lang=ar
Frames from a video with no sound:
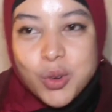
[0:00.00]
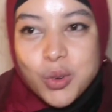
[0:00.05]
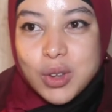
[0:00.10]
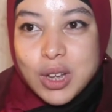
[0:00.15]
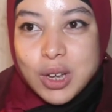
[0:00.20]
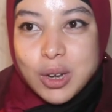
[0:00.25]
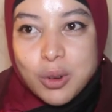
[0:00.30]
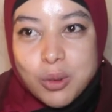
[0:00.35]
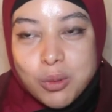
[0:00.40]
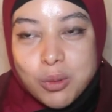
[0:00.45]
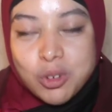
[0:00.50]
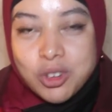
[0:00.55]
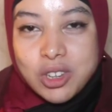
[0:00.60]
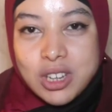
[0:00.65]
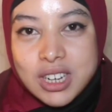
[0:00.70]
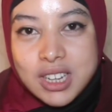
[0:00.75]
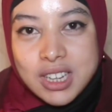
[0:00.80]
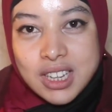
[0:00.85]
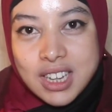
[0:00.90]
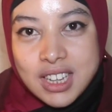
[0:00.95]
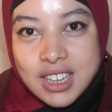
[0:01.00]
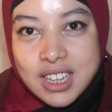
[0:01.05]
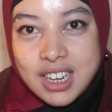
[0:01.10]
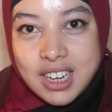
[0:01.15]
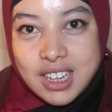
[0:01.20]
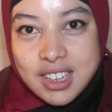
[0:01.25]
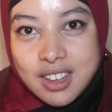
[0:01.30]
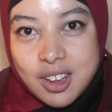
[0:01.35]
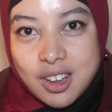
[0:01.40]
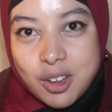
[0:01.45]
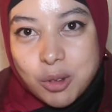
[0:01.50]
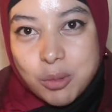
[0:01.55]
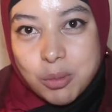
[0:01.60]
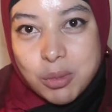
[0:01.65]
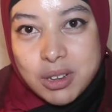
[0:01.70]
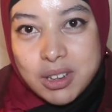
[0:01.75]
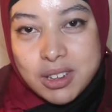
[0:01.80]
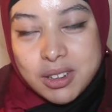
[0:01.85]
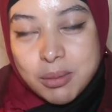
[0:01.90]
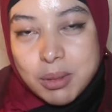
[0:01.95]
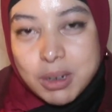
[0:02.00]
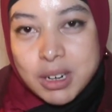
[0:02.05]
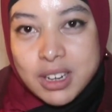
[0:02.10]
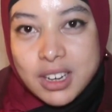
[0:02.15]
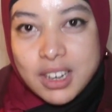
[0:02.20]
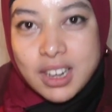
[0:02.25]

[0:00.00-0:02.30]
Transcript: وكنكونوا مشتركين كذلك تا هما تبارك